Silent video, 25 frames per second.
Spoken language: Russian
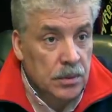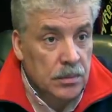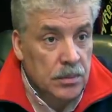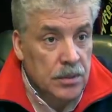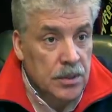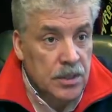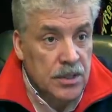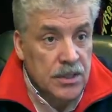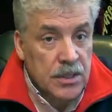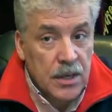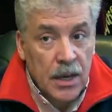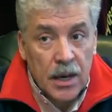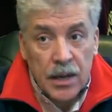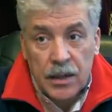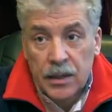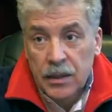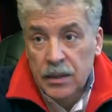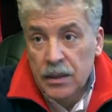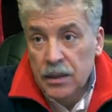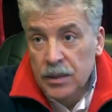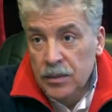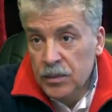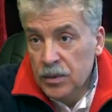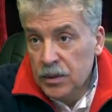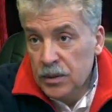социальный
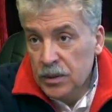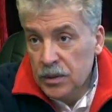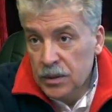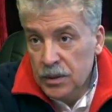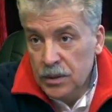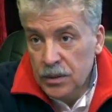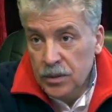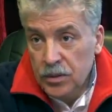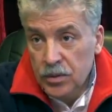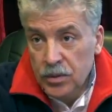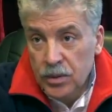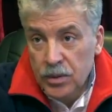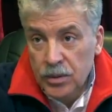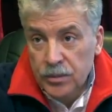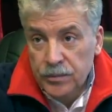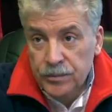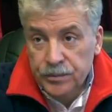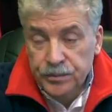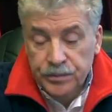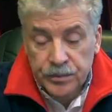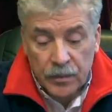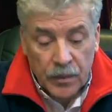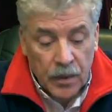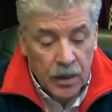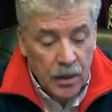климат на территории. Ну,